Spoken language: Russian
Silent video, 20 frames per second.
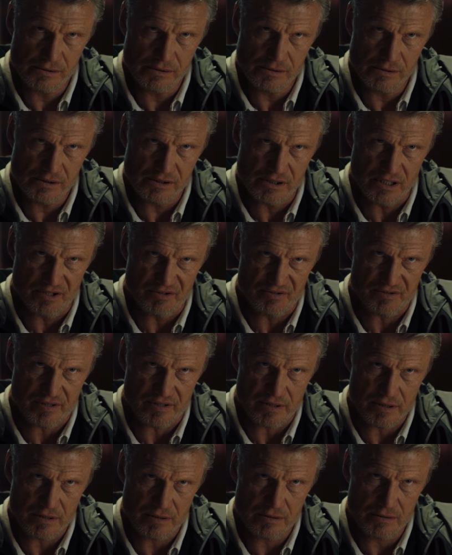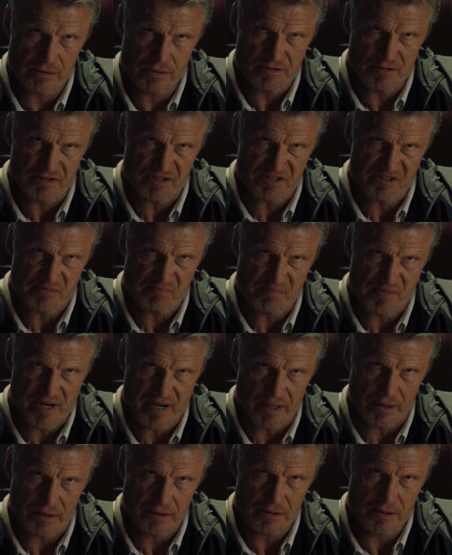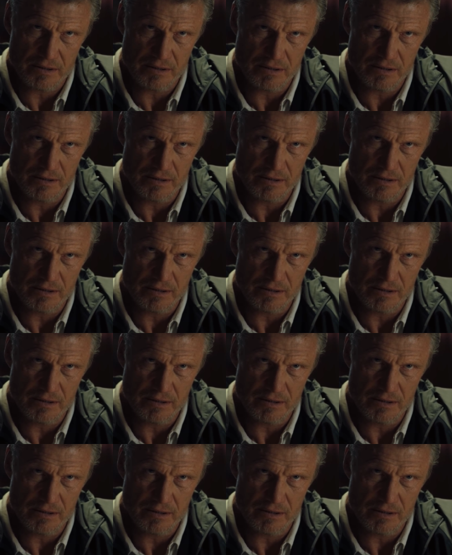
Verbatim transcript: Из-за тебя я потерял все.